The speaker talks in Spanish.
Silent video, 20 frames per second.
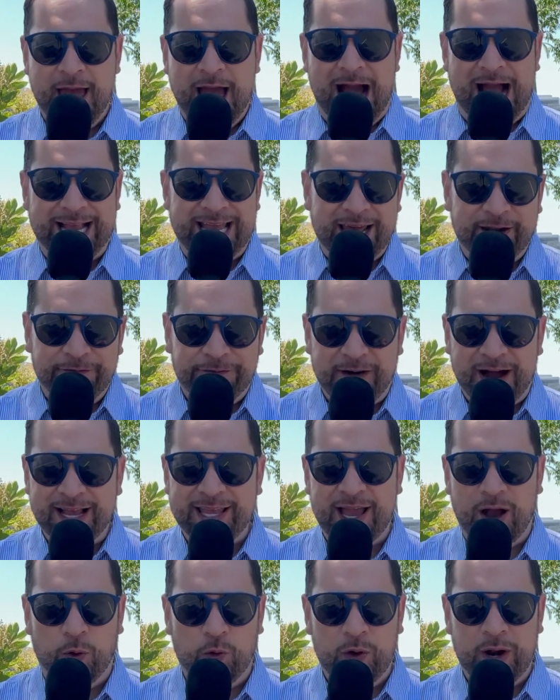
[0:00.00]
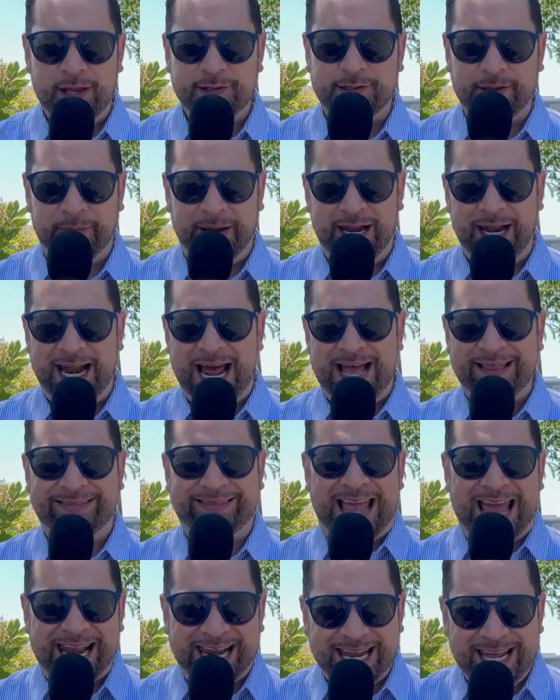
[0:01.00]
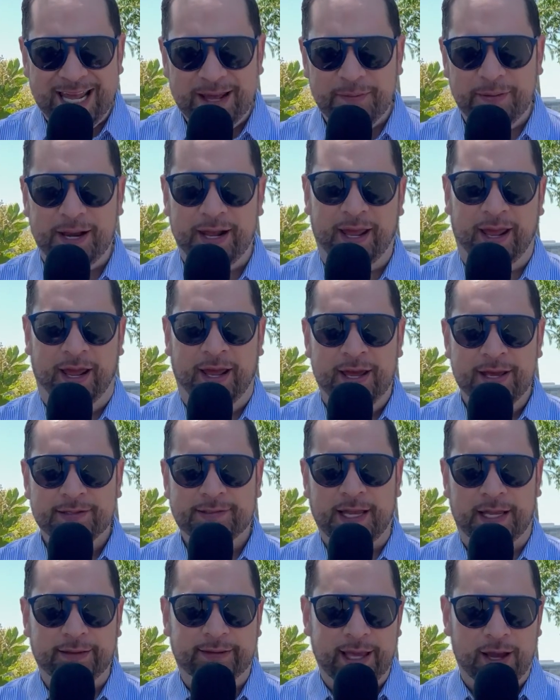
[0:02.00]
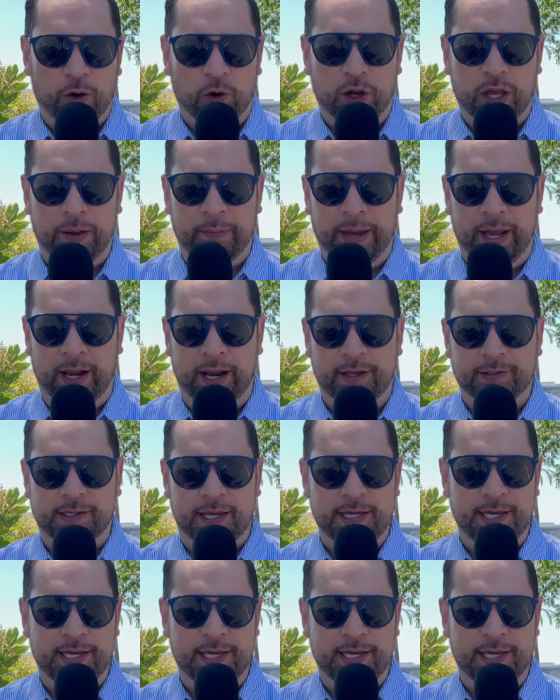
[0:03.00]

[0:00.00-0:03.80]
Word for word: Ayer falla unas de manera terrible Santiago Jiménez,